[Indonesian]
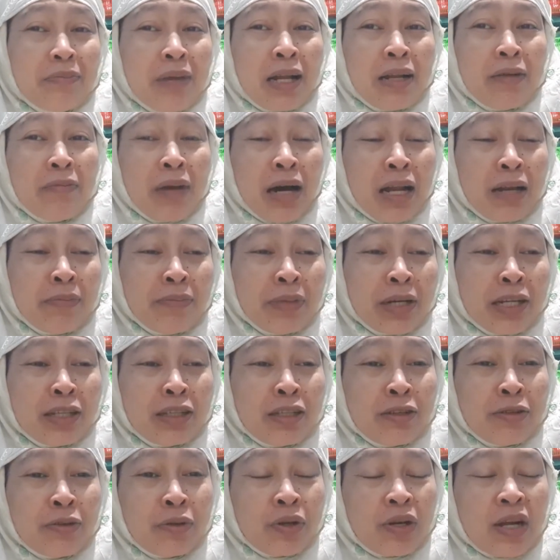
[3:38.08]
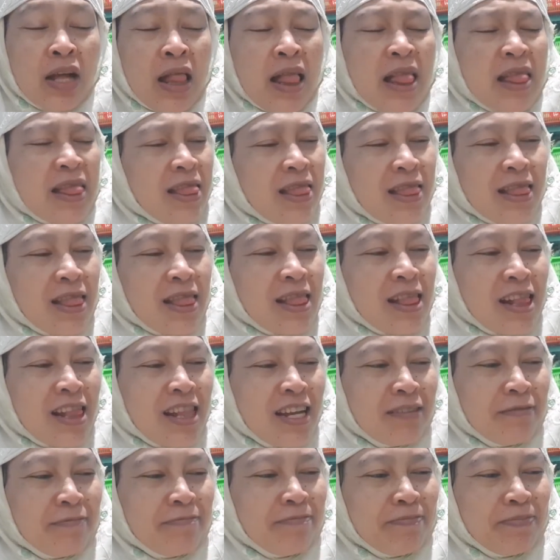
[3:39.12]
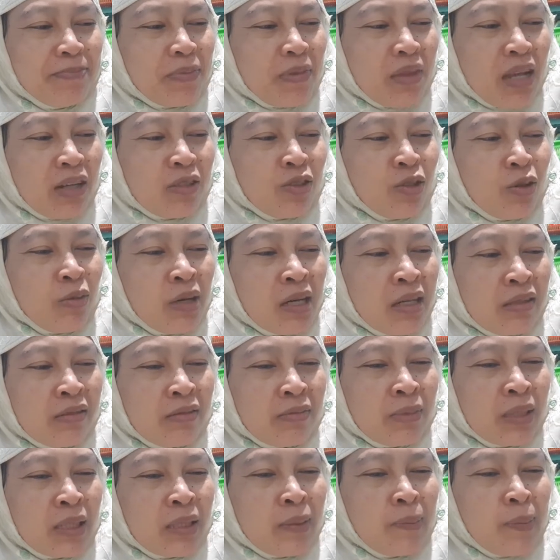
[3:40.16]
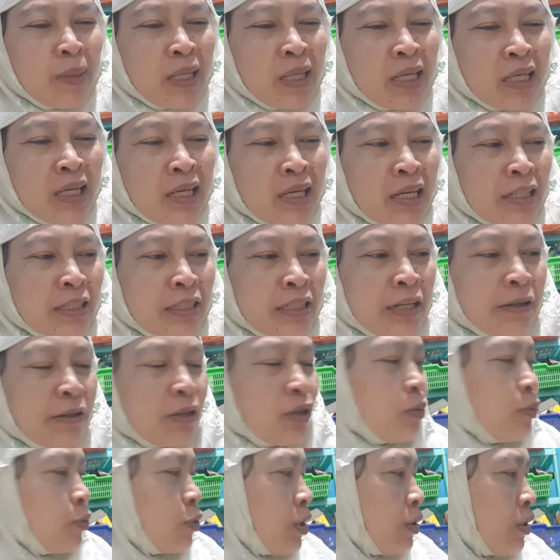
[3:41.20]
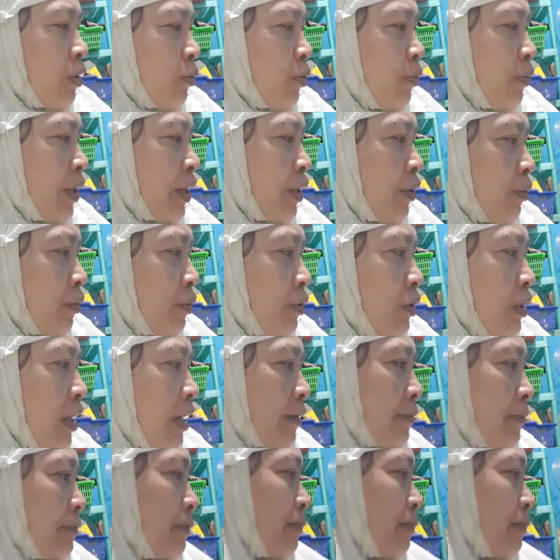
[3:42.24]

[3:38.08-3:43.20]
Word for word: malam-malam pengen tidur coba mengembalikan rasa kemudian aku bikin rujak